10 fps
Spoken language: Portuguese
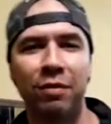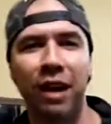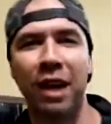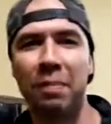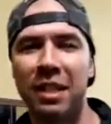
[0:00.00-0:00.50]

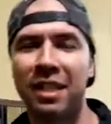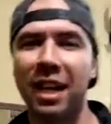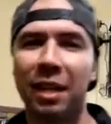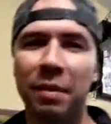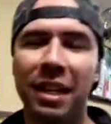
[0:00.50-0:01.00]
Fala
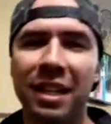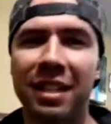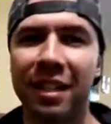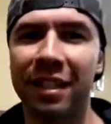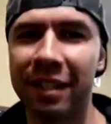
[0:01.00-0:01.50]
rapaziada,
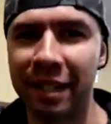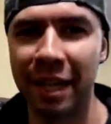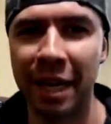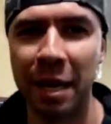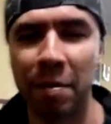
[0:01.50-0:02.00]
beleza?
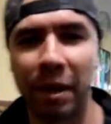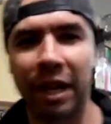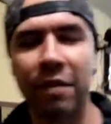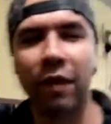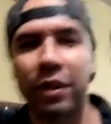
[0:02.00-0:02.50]
Para
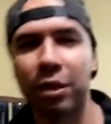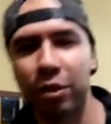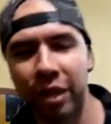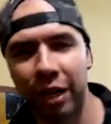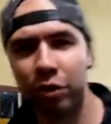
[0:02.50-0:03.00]
quem vai fazer um
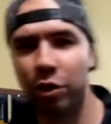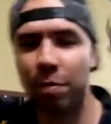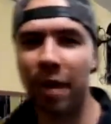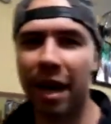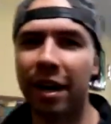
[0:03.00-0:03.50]
treino de
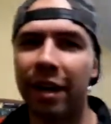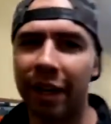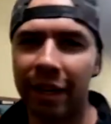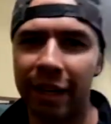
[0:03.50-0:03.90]
perna,